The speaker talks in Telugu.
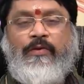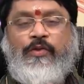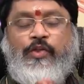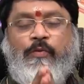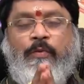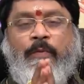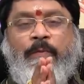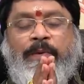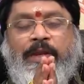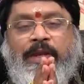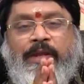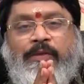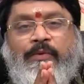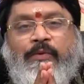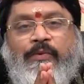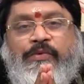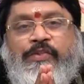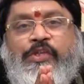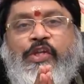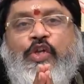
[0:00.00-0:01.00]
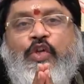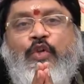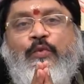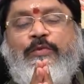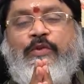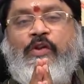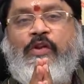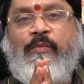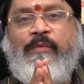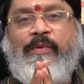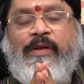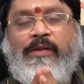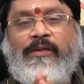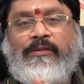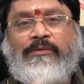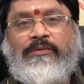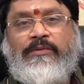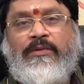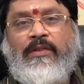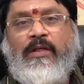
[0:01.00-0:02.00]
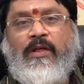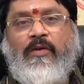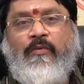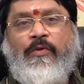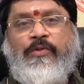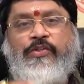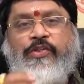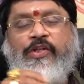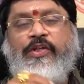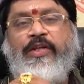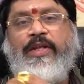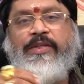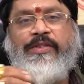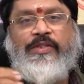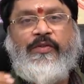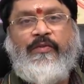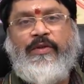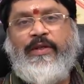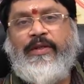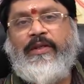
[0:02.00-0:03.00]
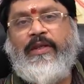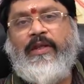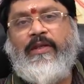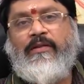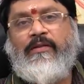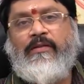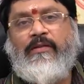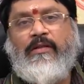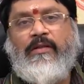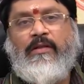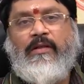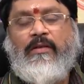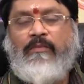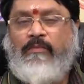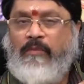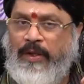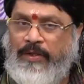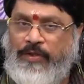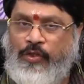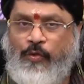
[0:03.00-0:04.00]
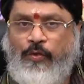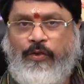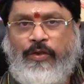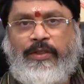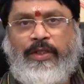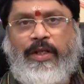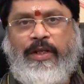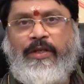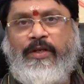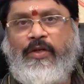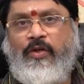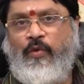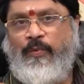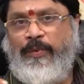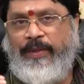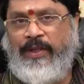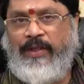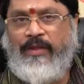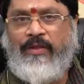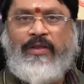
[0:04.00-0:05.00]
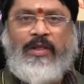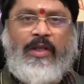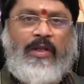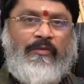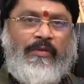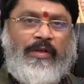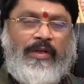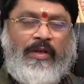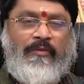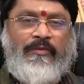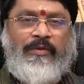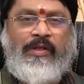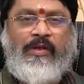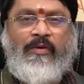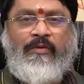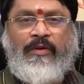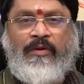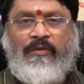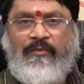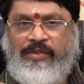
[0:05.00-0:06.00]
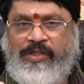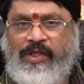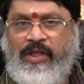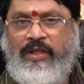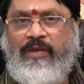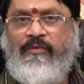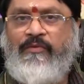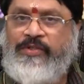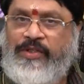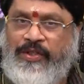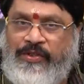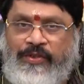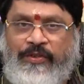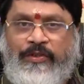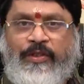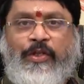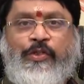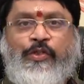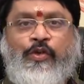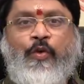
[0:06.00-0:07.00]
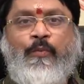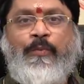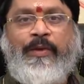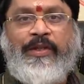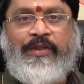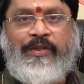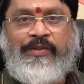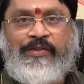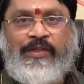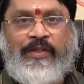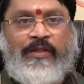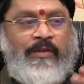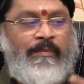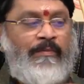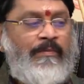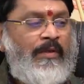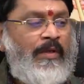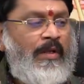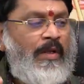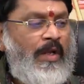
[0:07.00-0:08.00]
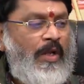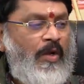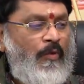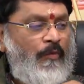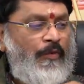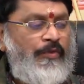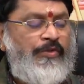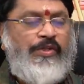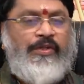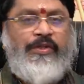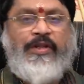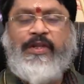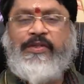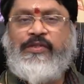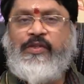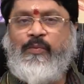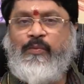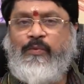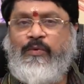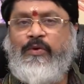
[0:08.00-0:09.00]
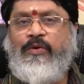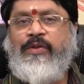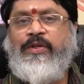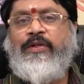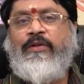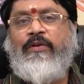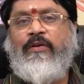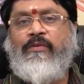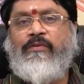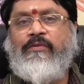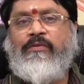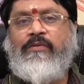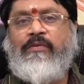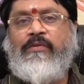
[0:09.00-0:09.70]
శుభం వేయాదు శ్రీ గురుభ్యో నమ వృశ్చిక రాశి వారికి మార్చి ఒకటో తారీఖు నుండి పదిహేనో తారీఖు వరకు ఏ విధంగా ఉంటున్న విషయాన్ని విశేషంగా తెలుసుకోవడం ప్రయత్నం చేద్దాం వృశ్చిక రాశికి మూడో ఇంట్లో